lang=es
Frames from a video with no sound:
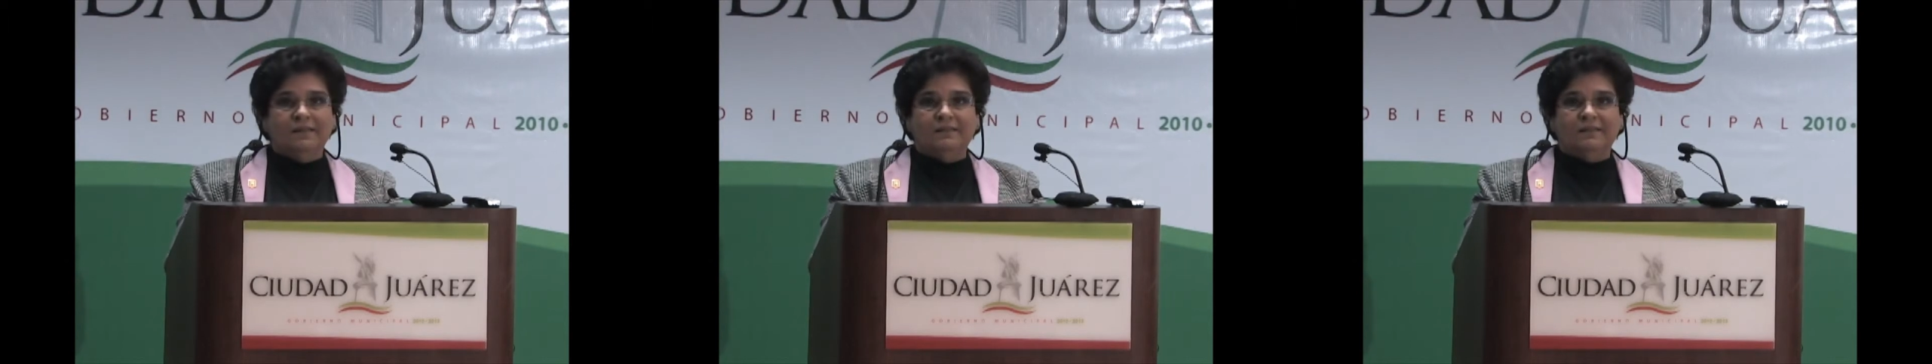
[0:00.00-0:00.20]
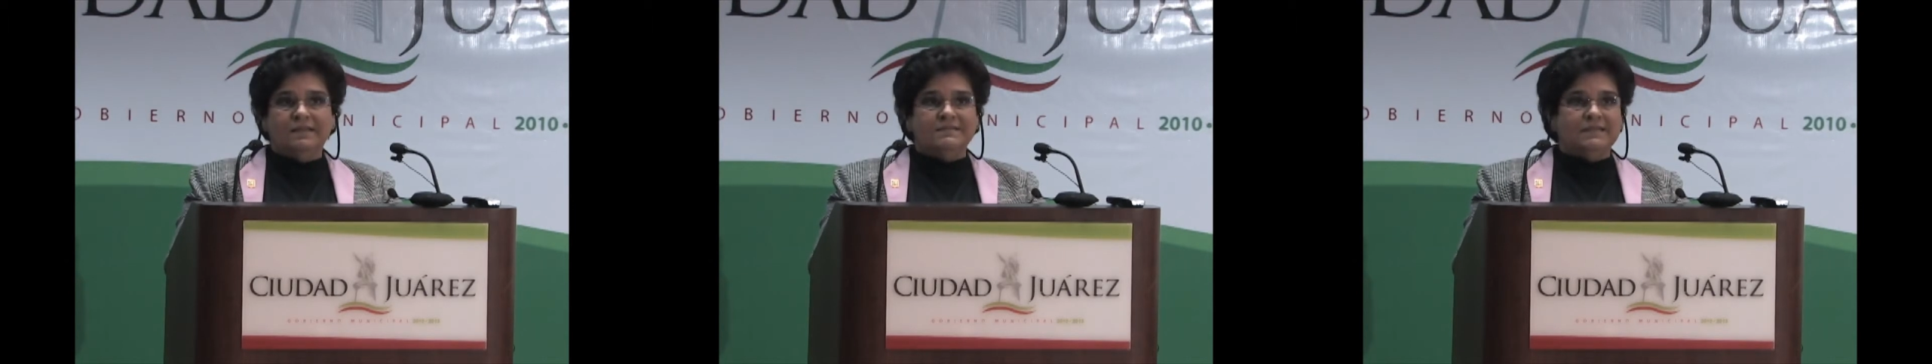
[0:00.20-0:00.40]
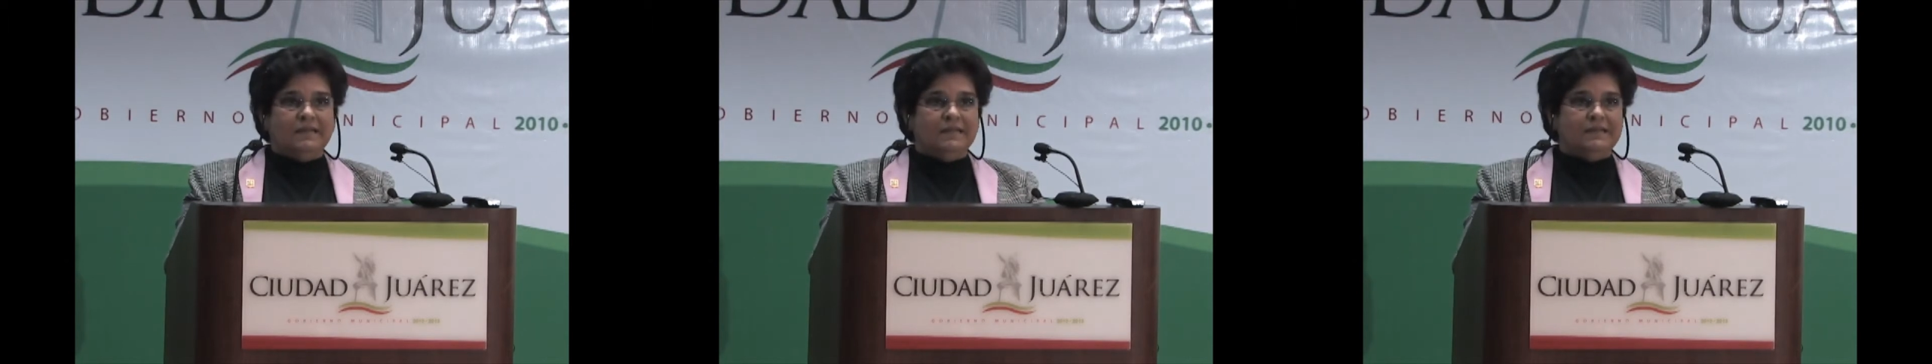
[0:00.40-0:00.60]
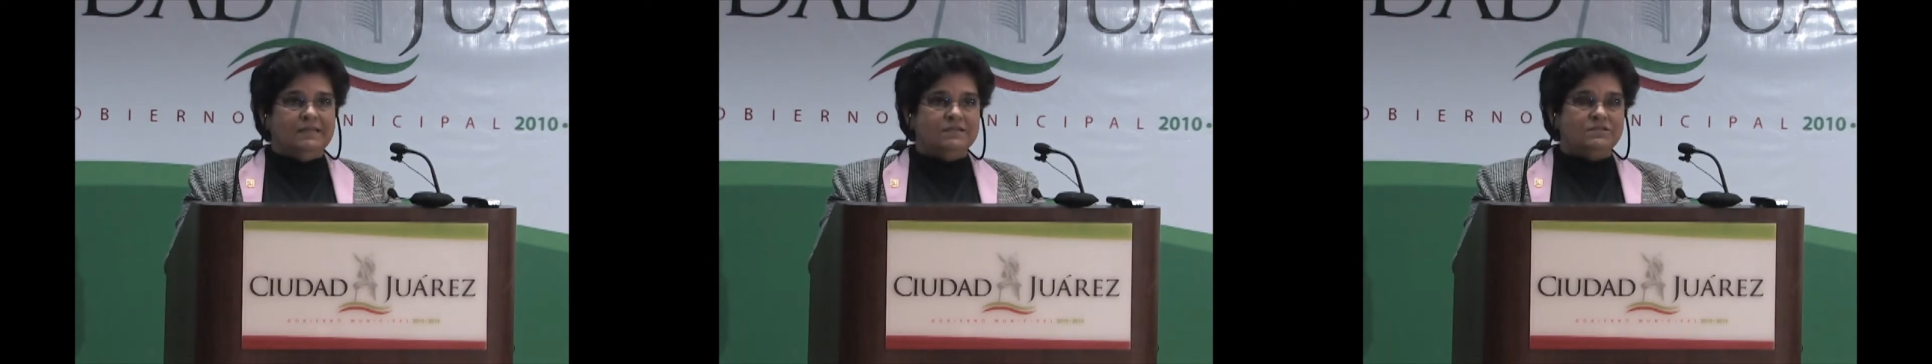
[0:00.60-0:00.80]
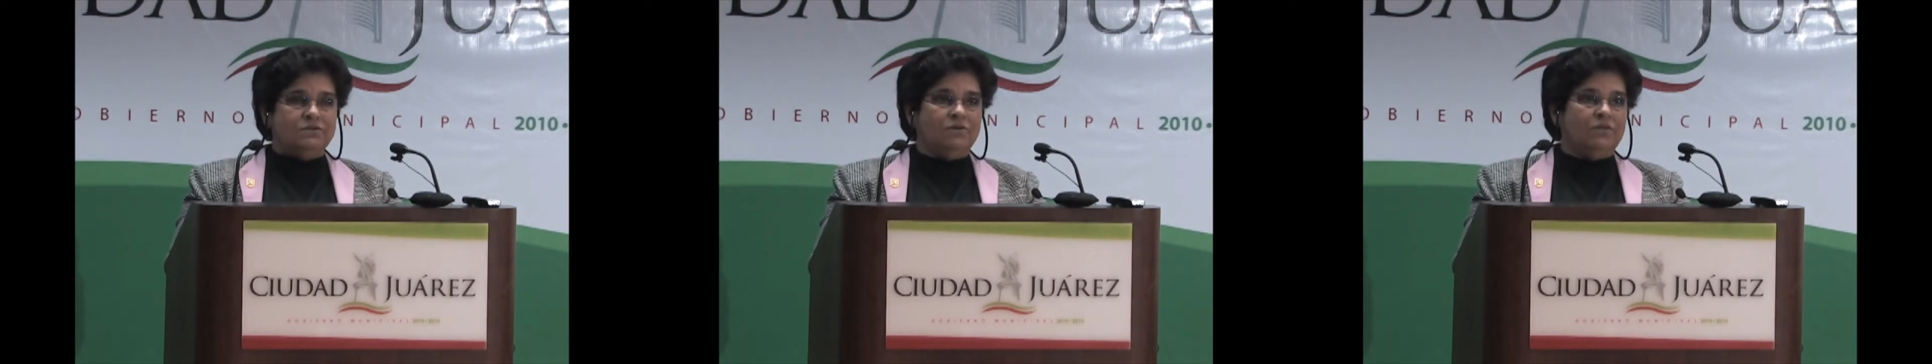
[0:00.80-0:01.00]
desde el
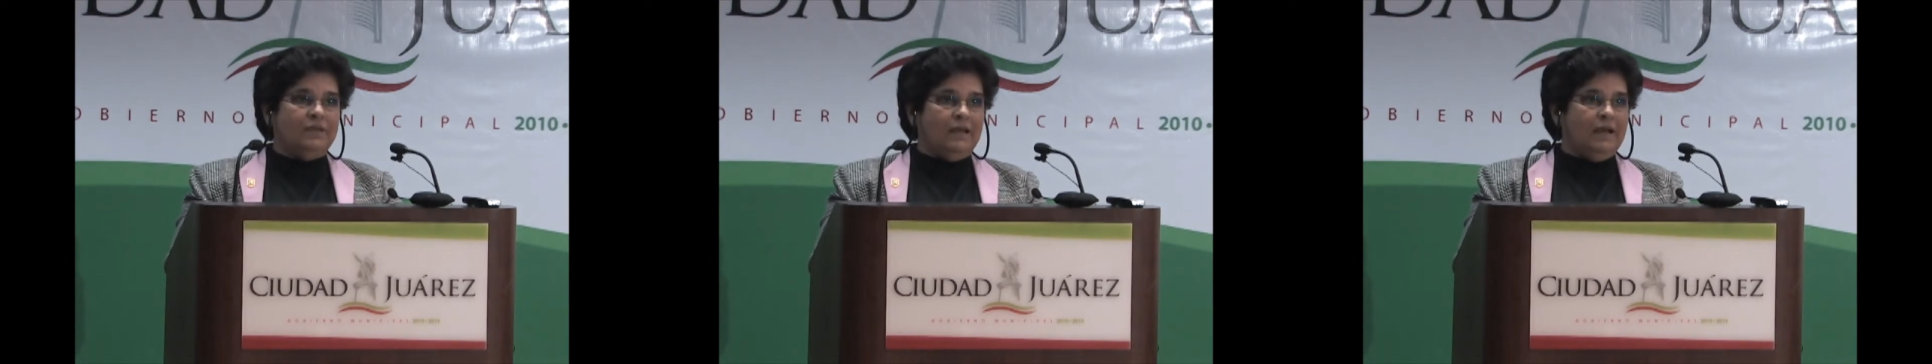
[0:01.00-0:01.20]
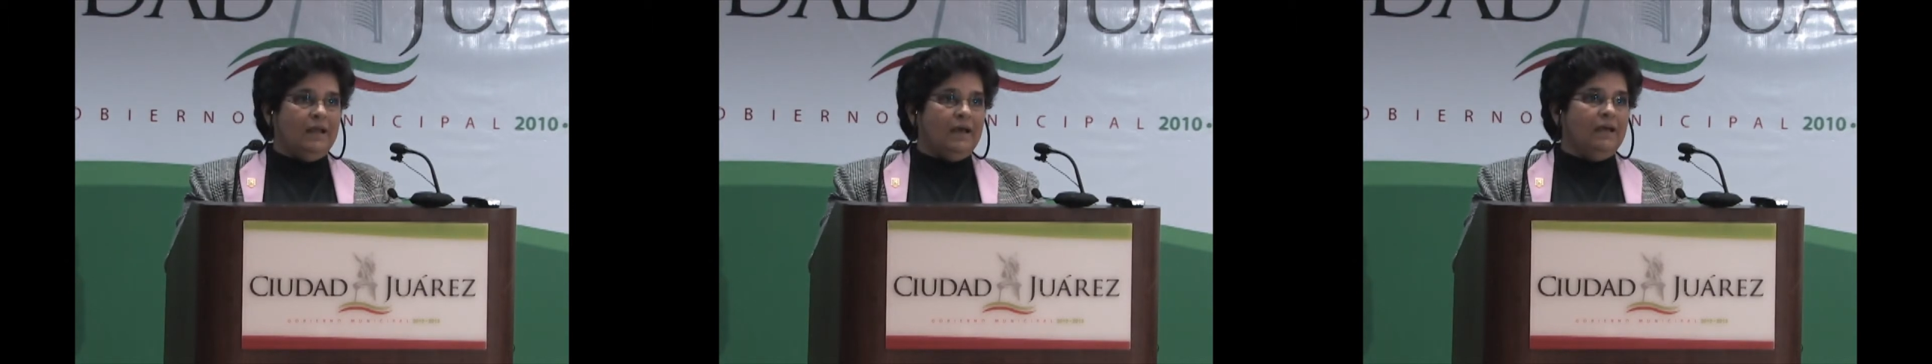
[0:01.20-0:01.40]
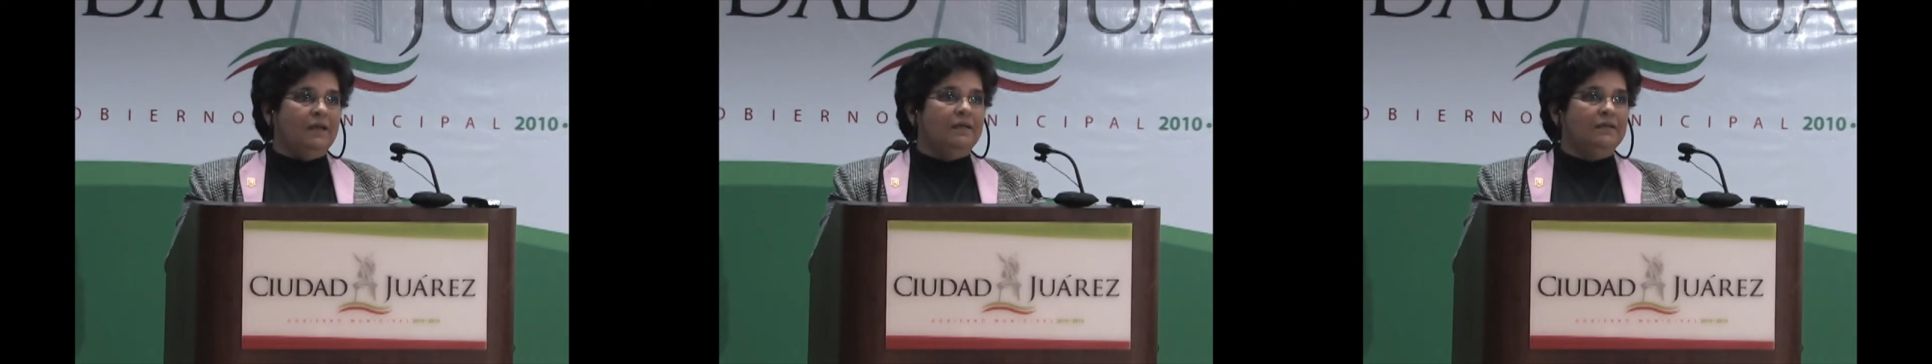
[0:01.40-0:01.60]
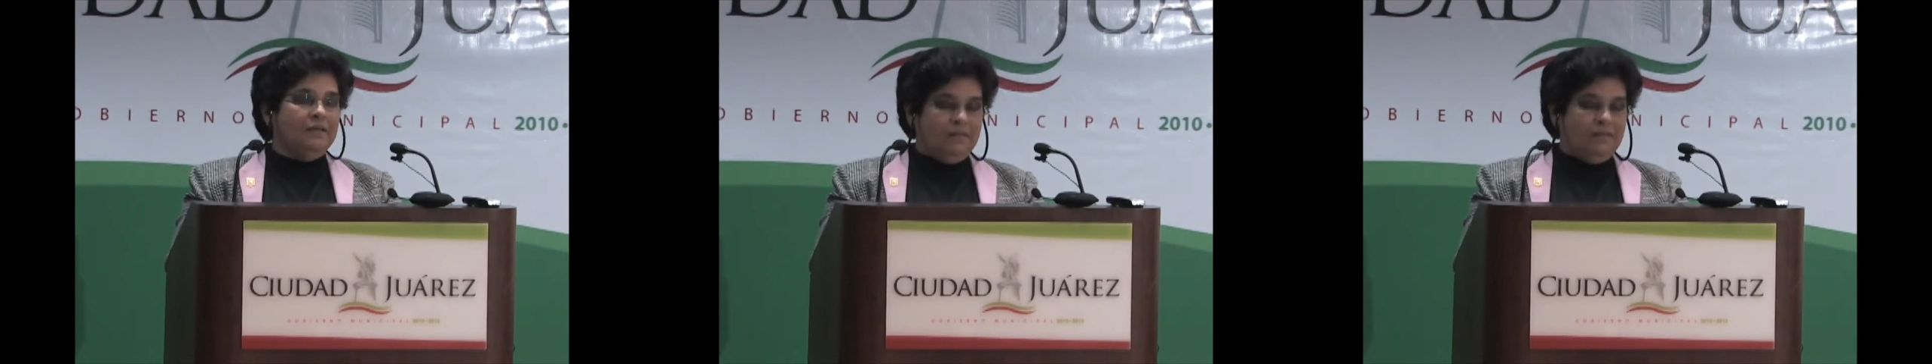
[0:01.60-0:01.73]
inicio de la,